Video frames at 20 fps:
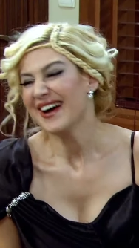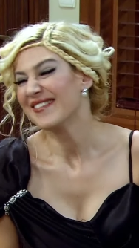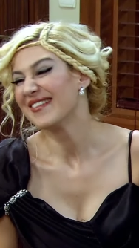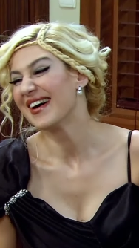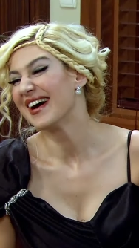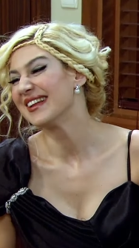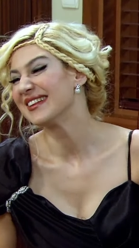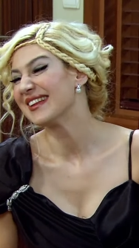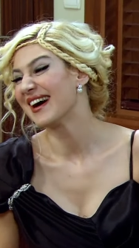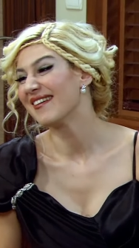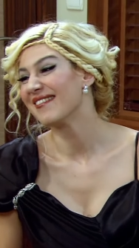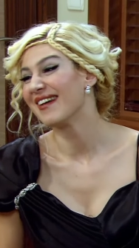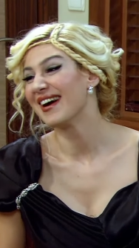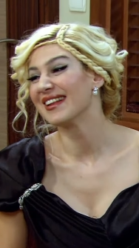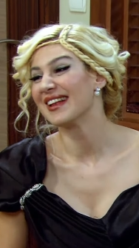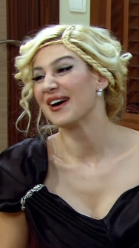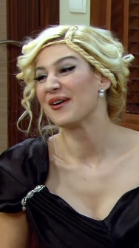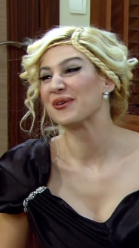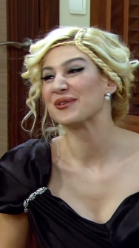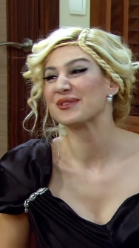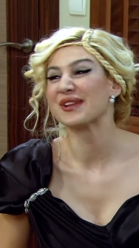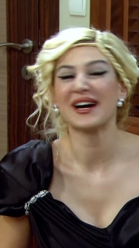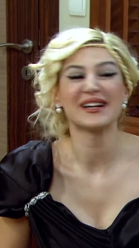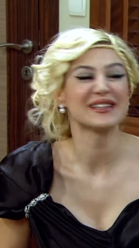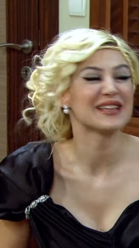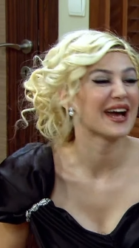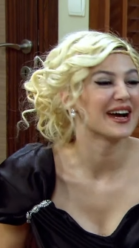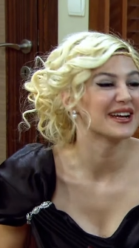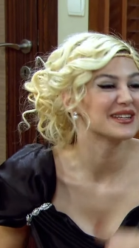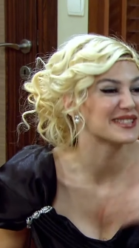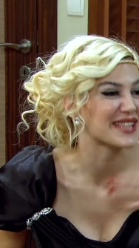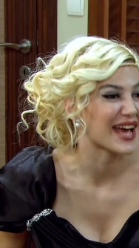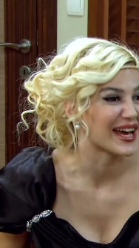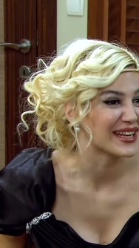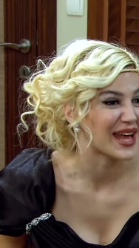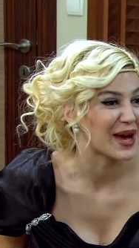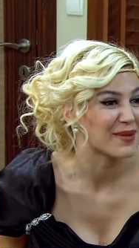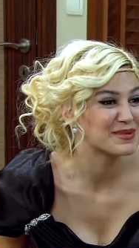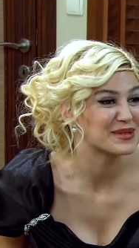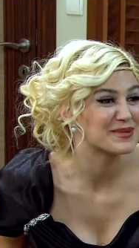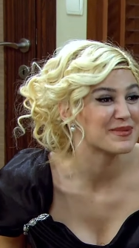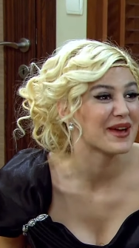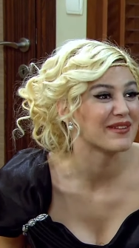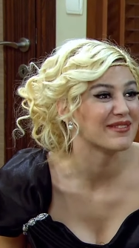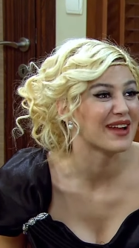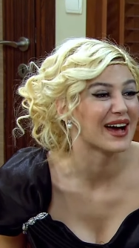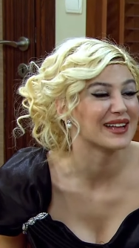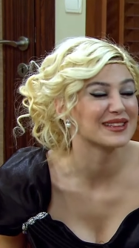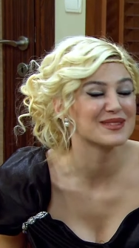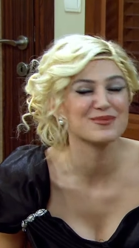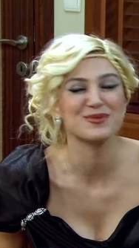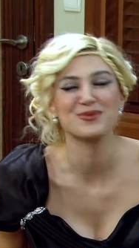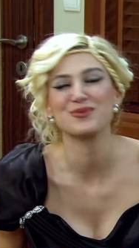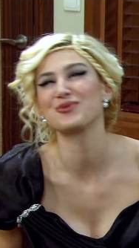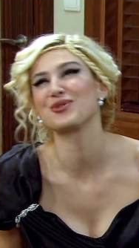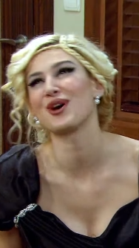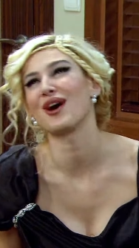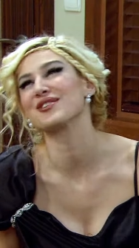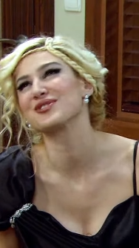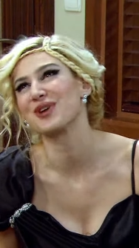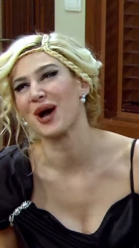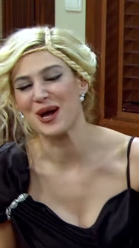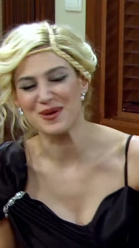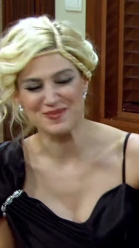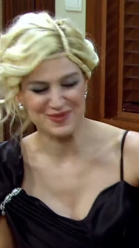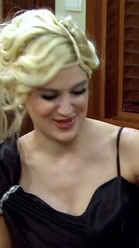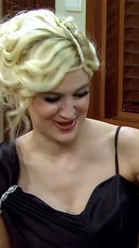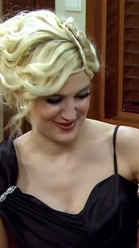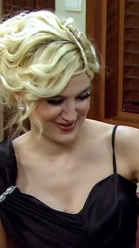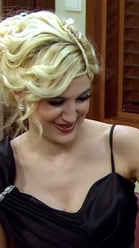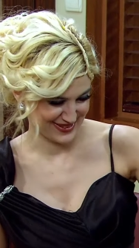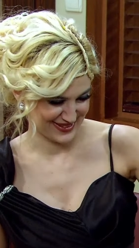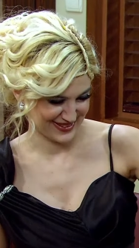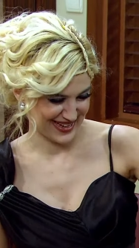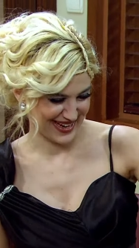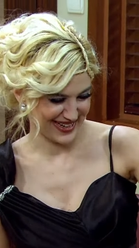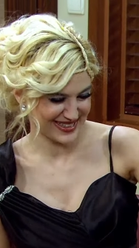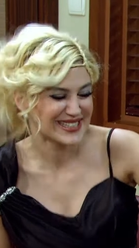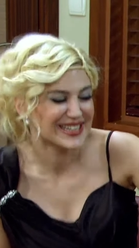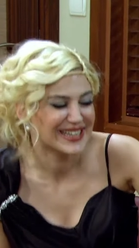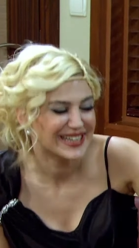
Vallahi vallahi onlar da yani senle bizim evlendiğimiz duyunca acayip sevindiler.